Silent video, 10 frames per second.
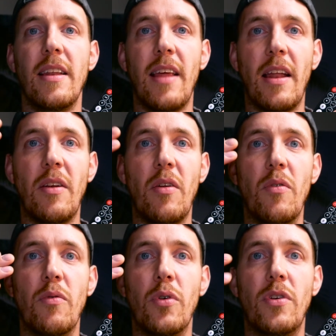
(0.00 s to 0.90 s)
dann
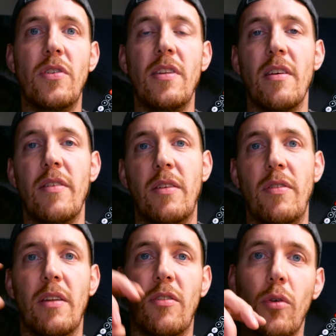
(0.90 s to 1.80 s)
wird dieser Wert
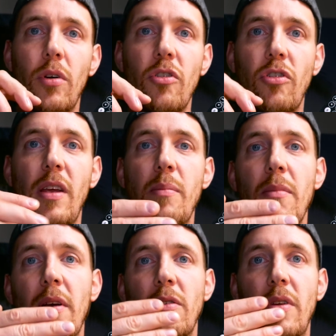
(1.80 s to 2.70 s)
wieder
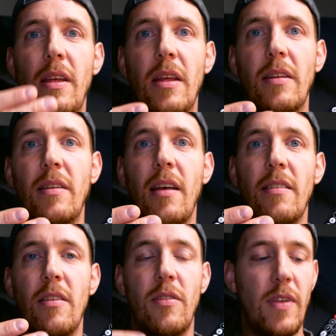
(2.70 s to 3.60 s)
zurückgeschrieben, also die
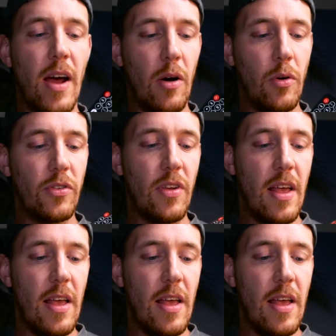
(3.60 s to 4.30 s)
Taste ist wieder aus.